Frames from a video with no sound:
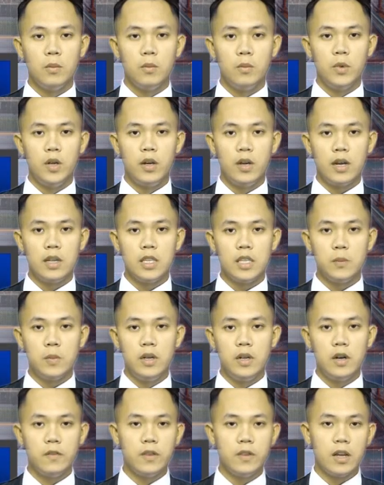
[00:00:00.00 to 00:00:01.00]
Mendekati
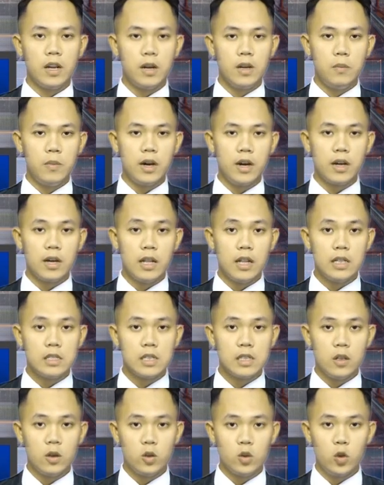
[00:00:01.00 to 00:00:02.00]
pendaftaran
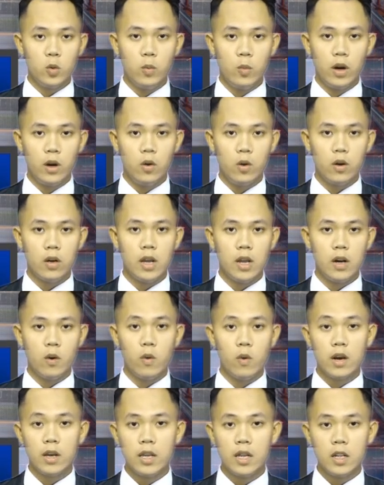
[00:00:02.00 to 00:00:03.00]
bakal calon gubernur dan
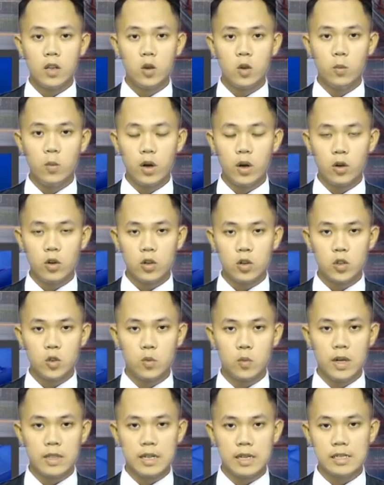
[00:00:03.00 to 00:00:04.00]
wakil gubernur
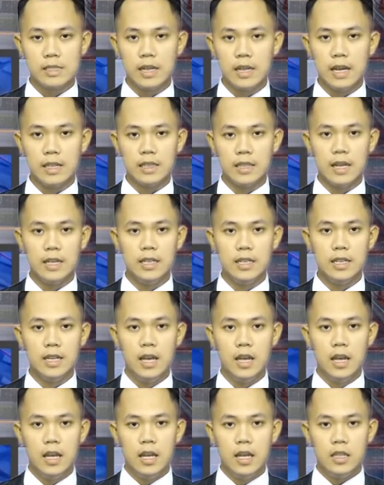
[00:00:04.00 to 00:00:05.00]
Sumatera Selatan,
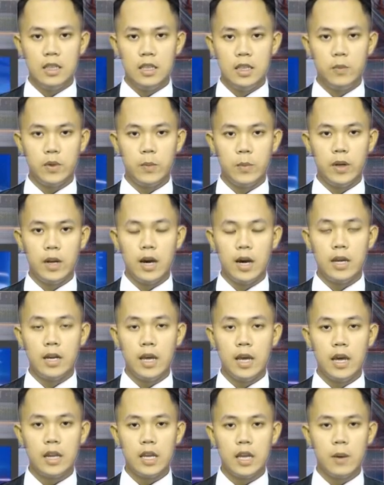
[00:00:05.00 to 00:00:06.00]
tim
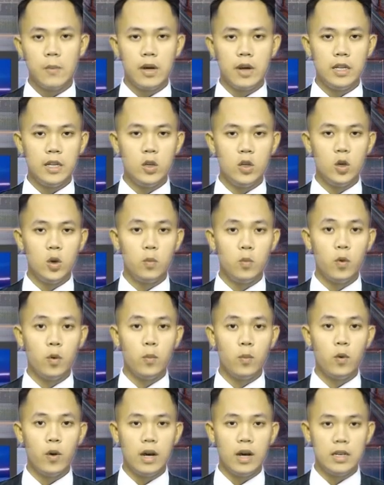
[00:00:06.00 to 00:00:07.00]
kemenangan Heri Amalindo
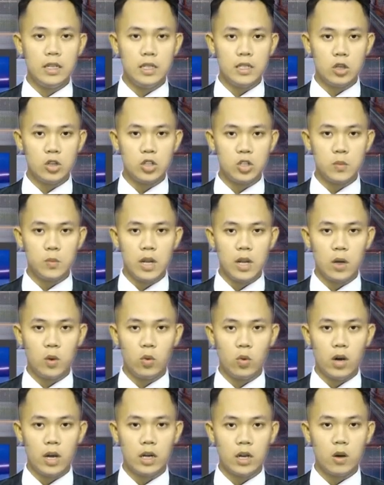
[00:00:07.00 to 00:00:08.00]
Popo Ali terus
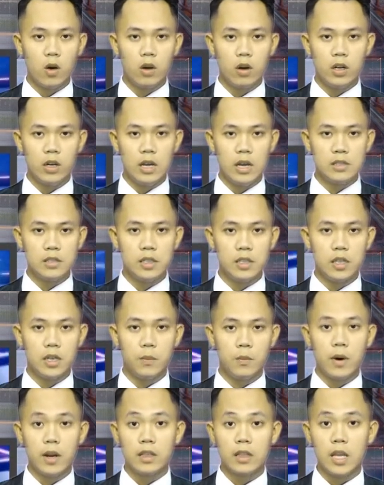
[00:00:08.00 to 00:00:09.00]
melakukan koordinasi
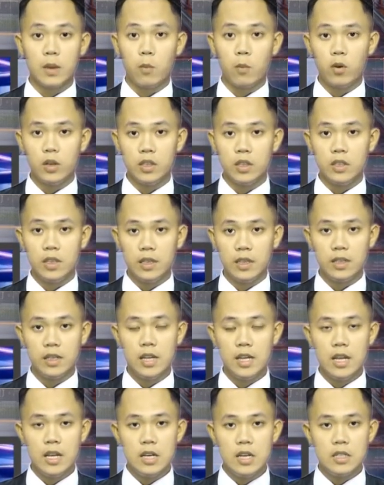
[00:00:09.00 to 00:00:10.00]
ke partai politik,
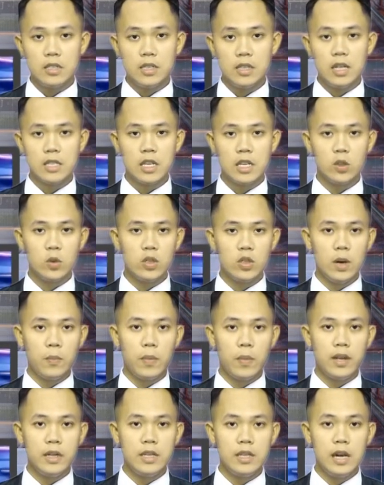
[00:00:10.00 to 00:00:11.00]
salah satunya
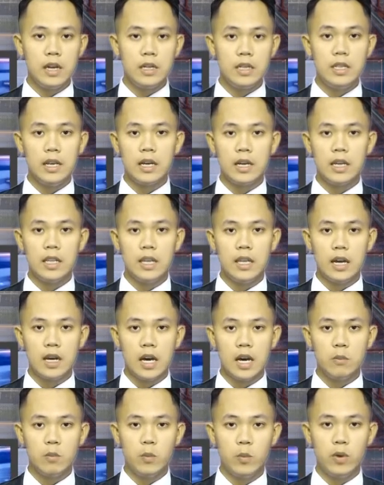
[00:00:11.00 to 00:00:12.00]
PAN yang diyakini
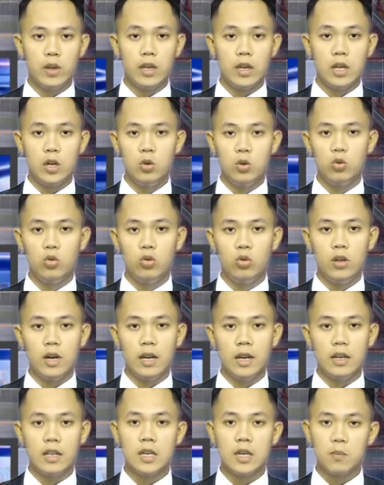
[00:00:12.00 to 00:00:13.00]
akan memberikan
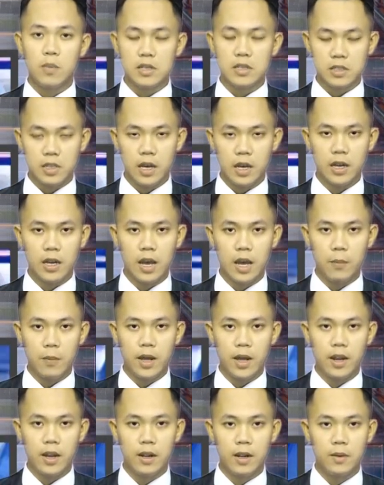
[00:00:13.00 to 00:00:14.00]
dukungan ke pasangan
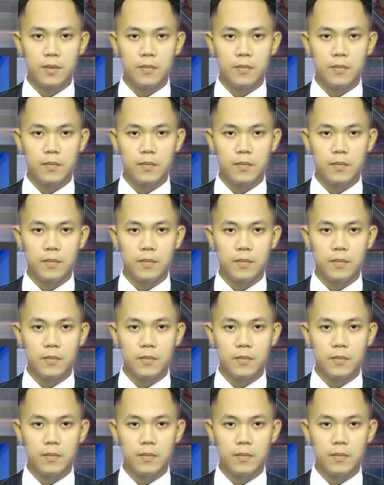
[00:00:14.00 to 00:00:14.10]
hafal.